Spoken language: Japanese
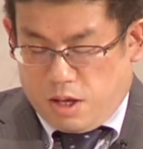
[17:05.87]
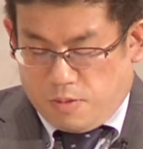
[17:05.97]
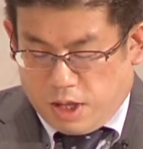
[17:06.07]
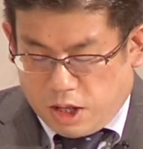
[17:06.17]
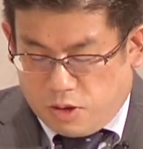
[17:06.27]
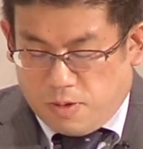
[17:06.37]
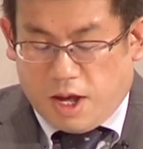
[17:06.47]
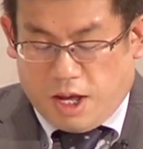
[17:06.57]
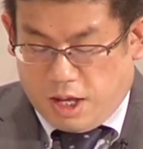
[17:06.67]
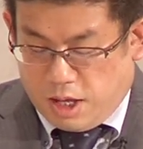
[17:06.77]
私
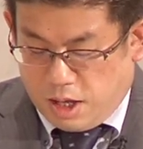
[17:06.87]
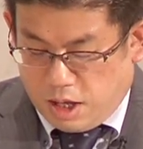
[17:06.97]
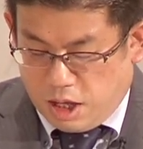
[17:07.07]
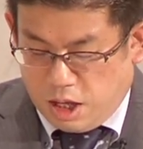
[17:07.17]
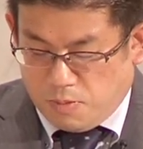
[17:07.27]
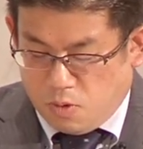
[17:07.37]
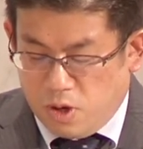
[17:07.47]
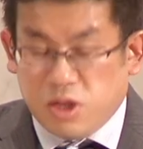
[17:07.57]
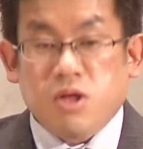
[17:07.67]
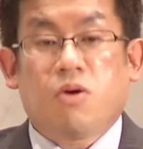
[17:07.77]
はも
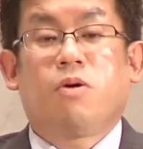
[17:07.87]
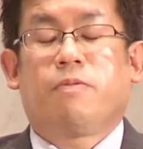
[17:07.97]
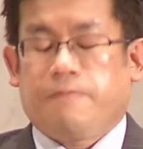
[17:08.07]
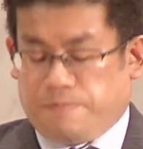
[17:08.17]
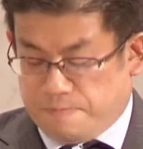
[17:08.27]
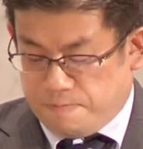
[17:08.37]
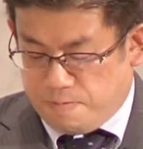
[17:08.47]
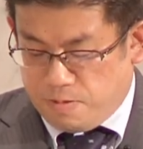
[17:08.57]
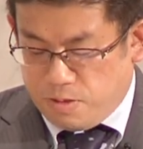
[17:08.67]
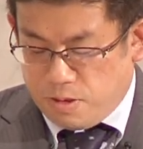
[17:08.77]
う一度
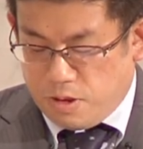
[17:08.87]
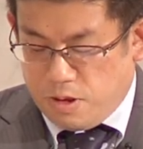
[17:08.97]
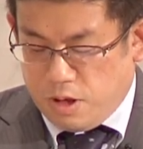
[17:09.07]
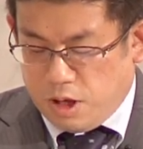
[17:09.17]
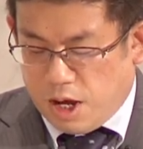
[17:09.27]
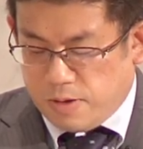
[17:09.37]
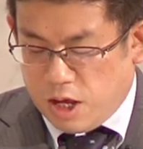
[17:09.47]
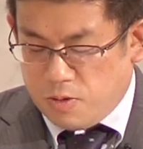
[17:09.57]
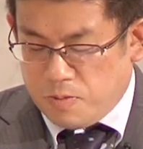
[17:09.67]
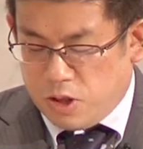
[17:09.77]
神
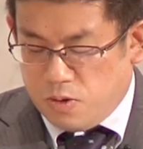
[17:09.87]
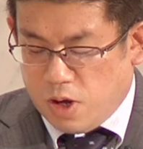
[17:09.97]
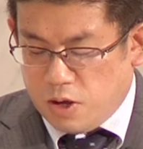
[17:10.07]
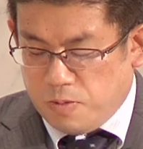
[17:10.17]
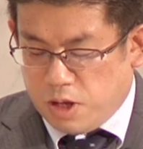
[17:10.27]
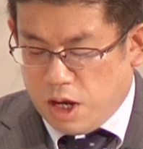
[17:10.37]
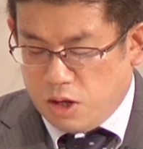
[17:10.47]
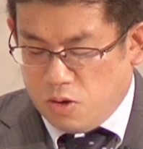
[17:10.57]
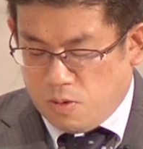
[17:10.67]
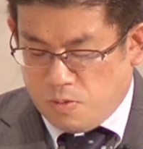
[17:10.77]
様の道を歩みた
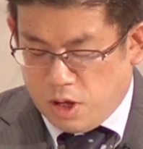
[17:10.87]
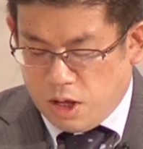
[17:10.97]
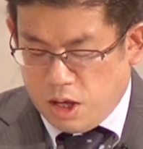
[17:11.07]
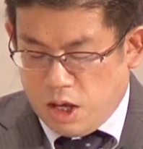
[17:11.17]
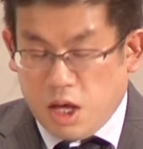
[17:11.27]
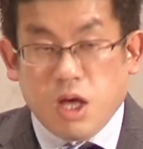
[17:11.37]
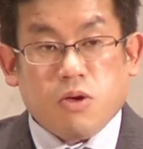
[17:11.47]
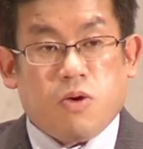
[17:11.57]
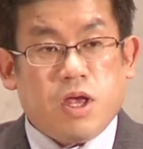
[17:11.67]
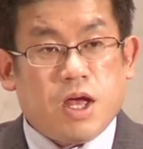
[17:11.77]
いと思い、
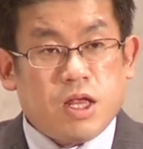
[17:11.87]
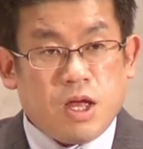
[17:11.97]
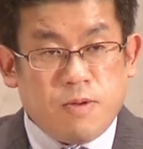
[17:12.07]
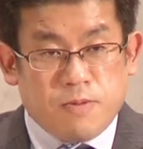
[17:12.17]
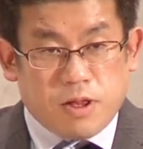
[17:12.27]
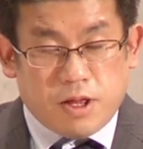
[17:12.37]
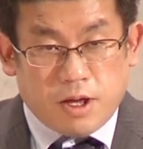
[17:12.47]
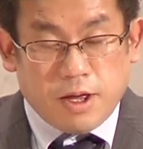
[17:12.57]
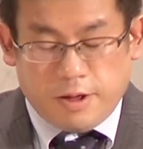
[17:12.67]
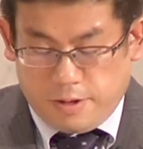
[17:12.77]
悔い改めました。